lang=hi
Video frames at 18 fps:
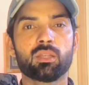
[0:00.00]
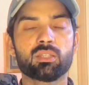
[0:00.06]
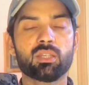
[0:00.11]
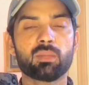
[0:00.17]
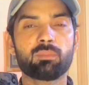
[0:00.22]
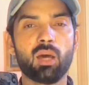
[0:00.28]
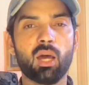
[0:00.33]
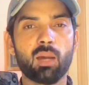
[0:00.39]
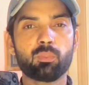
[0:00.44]

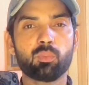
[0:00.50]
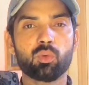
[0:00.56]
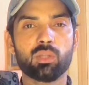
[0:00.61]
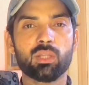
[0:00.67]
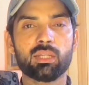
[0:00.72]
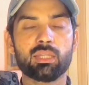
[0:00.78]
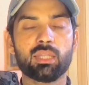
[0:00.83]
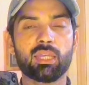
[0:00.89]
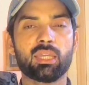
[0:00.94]
जब आपको
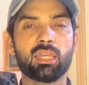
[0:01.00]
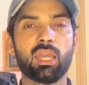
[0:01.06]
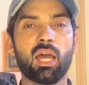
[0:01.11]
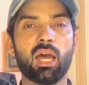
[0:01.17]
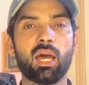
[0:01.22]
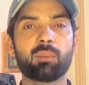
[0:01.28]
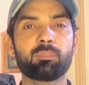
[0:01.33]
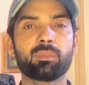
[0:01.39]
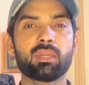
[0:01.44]
लगता है कि
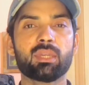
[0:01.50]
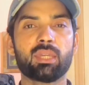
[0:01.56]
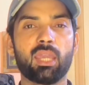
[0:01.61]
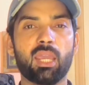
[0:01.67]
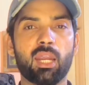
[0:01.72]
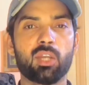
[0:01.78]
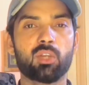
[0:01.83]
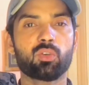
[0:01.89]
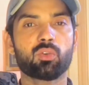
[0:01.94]
आपकी
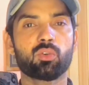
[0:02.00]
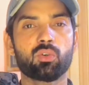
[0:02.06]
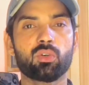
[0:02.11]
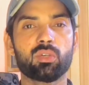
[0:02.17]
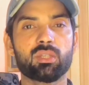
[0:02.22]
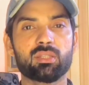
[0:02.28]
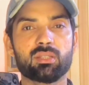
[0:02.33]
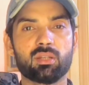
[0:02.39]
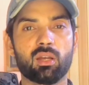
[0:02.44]
कैट को
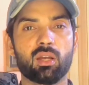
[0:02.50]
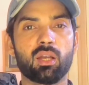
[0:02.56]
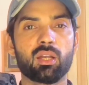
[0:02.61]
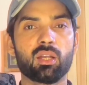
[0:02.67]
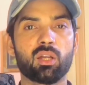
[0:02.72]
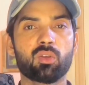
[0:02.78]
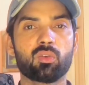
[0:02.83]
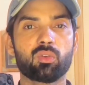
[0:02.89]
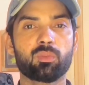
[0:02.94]
इस तरह
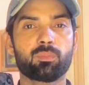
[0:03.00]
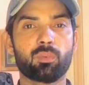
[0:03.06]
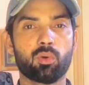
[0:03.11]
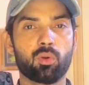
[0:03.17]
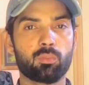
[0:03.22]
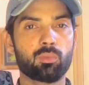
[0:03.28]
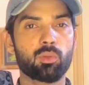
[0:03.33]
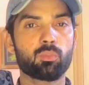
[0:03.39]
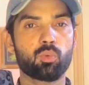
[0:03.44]
का कोई
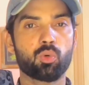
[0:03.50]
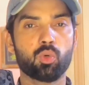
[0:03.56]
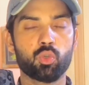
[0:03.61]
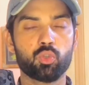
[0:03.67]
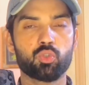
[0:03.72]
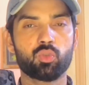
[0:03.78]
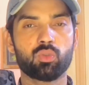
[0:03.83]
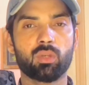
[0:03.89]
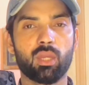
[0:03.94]
प्रॉब्लम हो
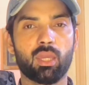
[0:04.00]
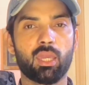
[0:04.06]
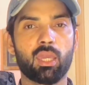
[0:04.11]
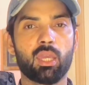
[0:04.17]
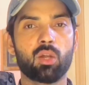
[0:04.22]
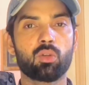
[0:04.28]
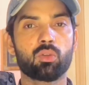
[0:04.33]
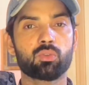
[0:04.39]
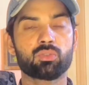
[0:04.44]
चुका
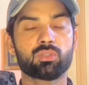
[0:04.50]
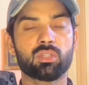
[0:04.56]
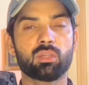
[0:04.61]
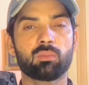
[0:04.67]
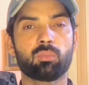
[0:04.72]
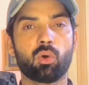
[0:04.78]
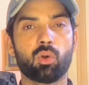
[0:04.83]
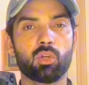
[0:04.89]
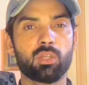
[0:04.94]
है और उसकी
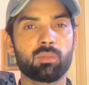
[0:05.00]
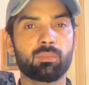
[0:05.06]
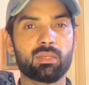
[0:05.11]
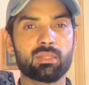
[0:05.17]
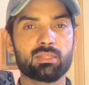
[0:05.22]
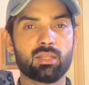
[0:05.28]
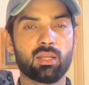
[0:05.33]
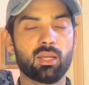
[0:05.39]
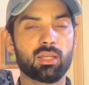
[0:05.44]
बॉडी पे
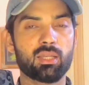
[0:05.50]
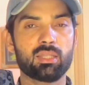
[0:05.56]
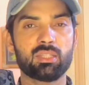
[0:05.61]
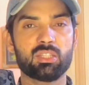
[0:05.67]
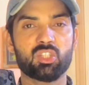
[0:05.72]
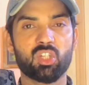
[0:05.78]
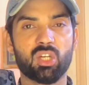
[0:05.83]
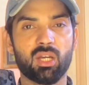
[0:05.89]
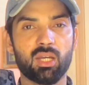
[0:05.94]
इस तरह के
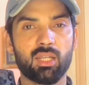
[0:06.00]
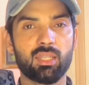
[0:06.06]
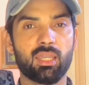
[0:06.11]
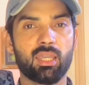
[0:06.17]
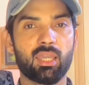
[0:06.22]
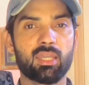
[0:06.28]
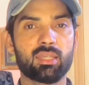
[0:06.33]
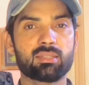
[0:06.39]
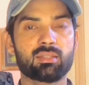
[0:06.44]
निशान
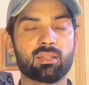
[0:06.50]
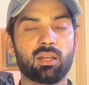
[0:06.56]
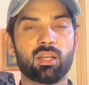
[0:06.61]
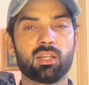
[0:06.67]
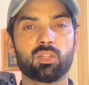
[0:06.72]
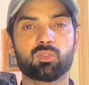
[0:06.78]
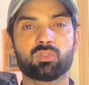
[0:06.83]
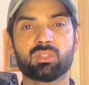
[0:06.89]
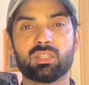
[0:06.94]
हैं इस तरह
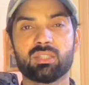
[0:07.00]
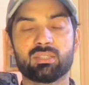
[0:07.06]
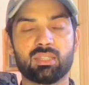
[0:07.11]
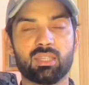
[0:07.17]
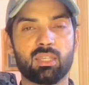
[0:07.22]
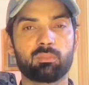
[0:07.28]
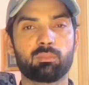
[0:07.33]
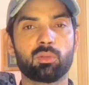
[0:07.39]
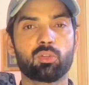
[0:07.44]
की उसकी
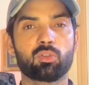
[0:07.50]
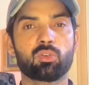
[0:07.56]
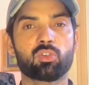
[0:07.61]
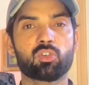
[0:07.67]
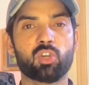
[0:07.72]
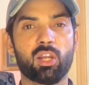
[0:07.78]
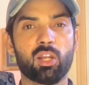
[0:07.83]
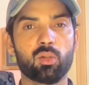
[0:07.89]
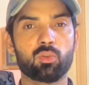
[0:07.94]
स्किन बिल्कुल
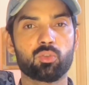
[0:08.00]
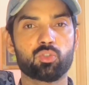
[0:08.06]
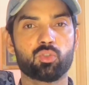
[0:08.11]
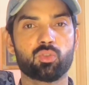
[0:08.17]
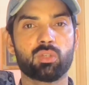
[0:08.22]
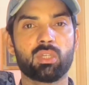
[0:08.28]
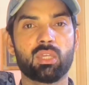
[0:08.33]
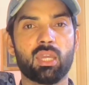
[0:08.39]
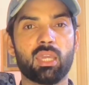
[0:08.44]
ड्राई हो
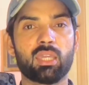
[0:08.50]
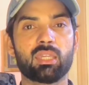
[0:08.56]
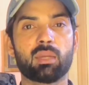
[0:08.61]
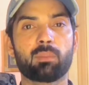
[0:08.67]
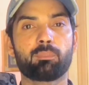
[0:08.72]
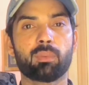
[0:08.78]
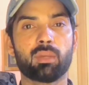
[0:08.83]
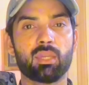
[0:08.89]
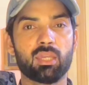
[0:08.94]
चुकी है या
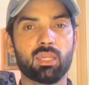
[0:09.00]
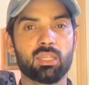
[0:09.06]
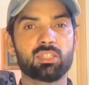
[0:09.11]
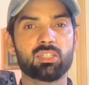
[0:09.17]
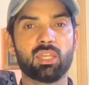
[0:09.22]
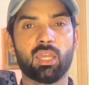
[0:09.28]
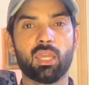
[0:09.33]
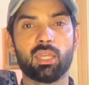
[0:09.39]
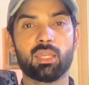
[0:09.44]

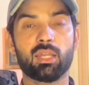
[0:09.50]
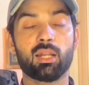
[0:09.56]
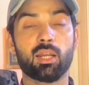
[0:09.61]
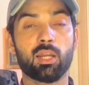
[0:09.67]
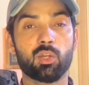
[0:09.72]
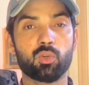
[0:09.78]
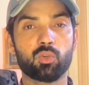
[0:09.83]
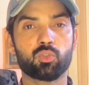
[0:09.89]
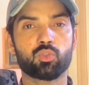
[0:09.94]
पिंकिश है या रेड हो